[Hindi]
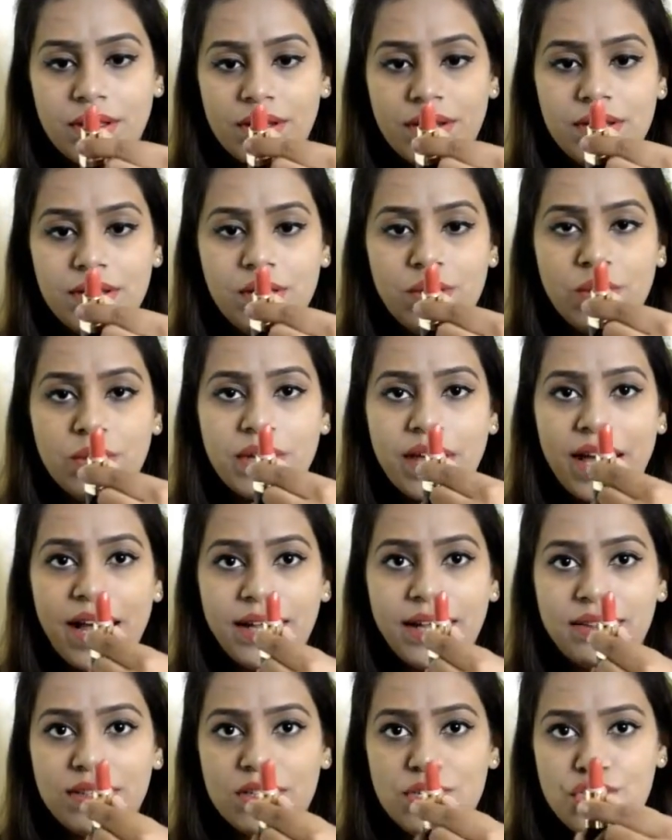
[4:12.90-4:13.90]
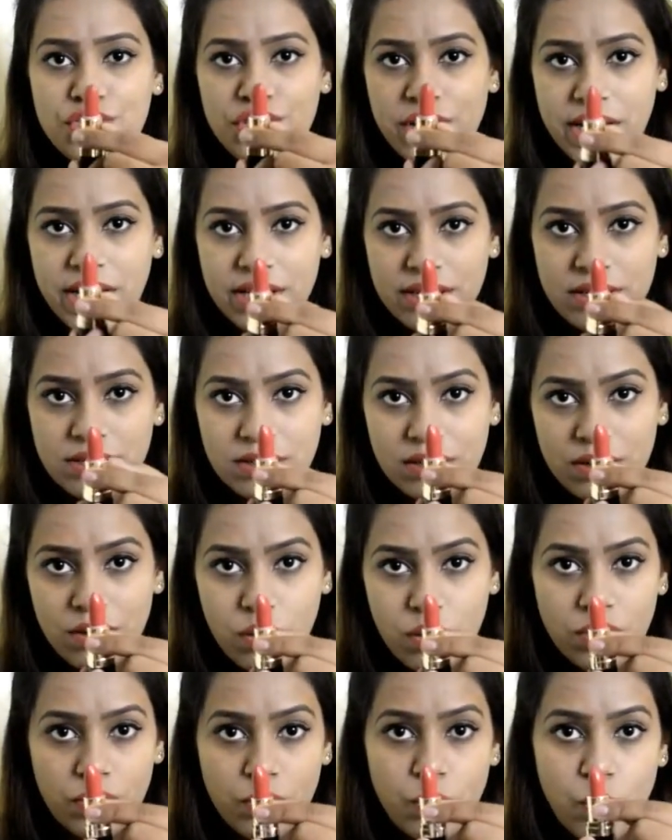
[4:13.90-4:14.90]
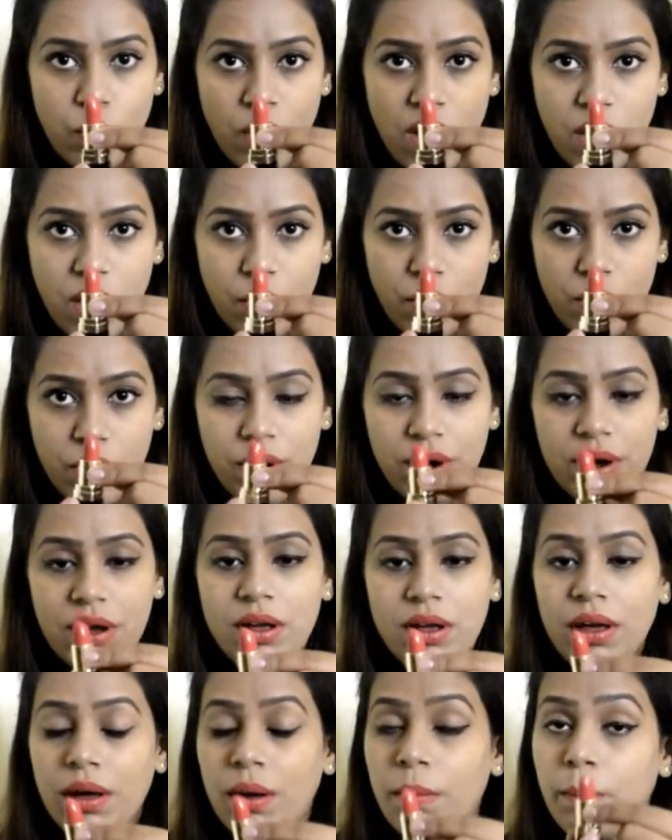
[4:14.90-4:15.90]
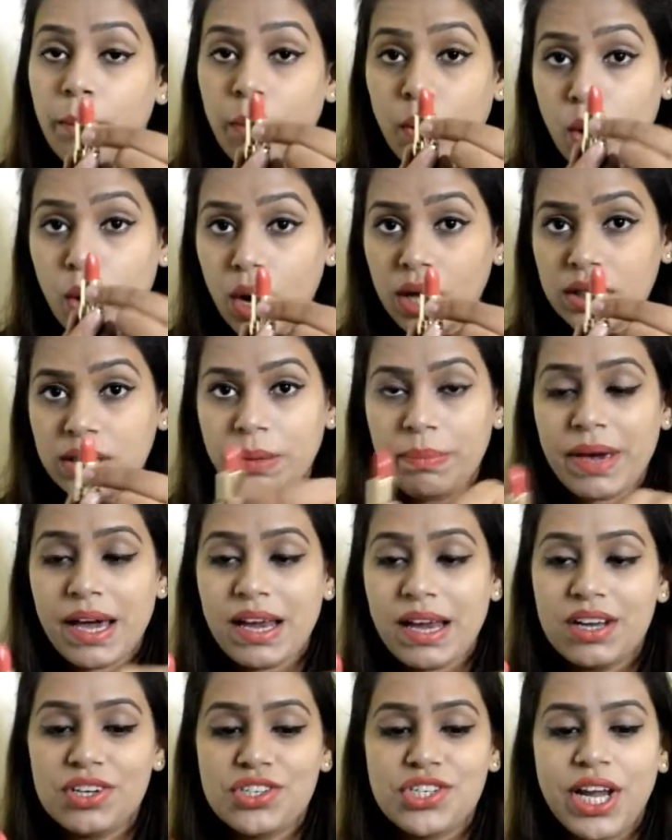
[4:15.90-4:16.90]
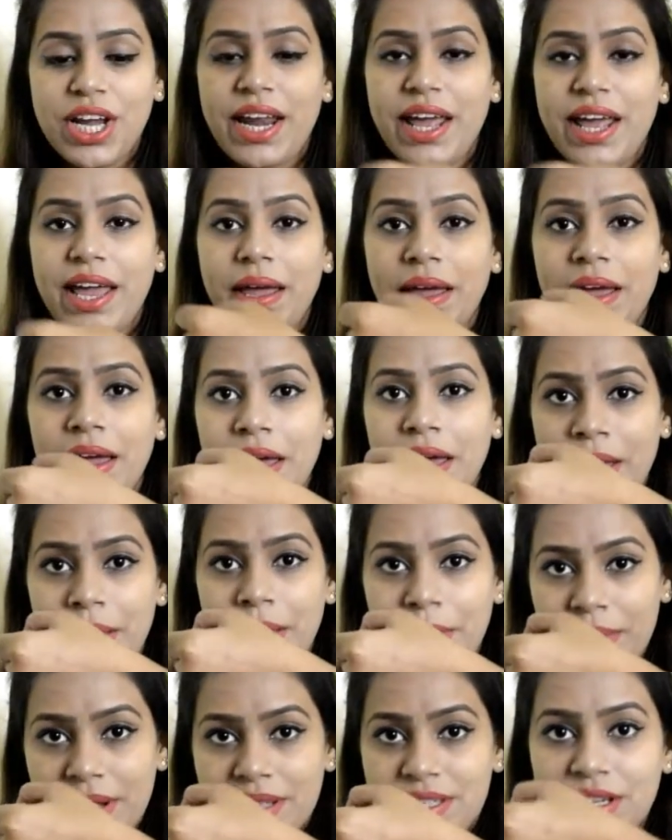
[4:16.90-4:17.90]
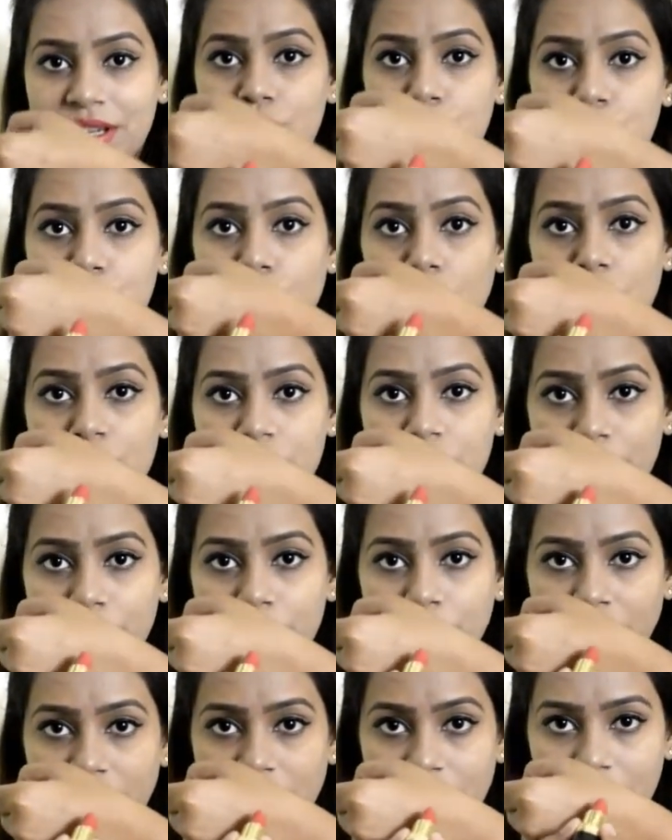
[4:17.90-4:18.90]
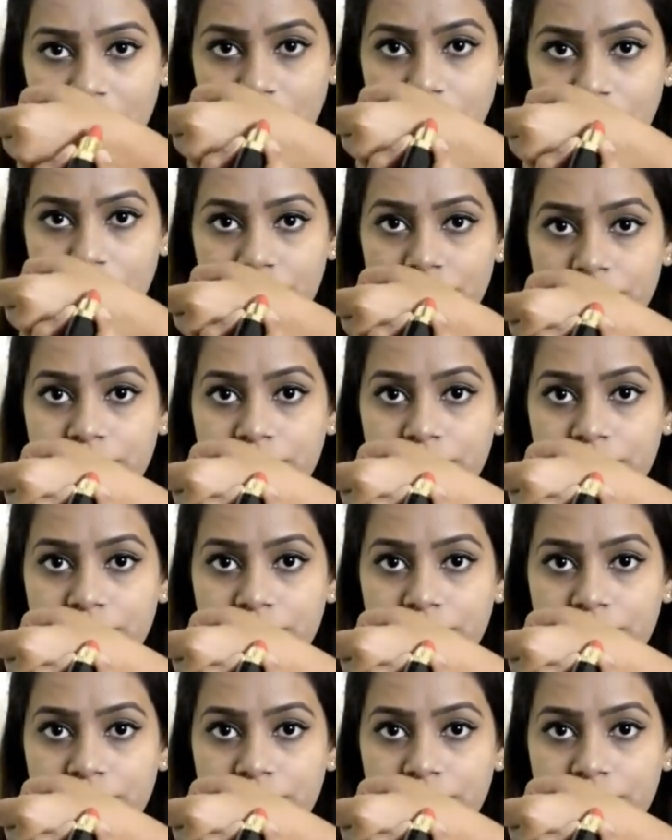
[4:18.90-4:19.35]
लुक एट द शेड वाओ बहुत ही प्यारा शेड है मैं इसका स्वॉच आपको दिखाती हूँ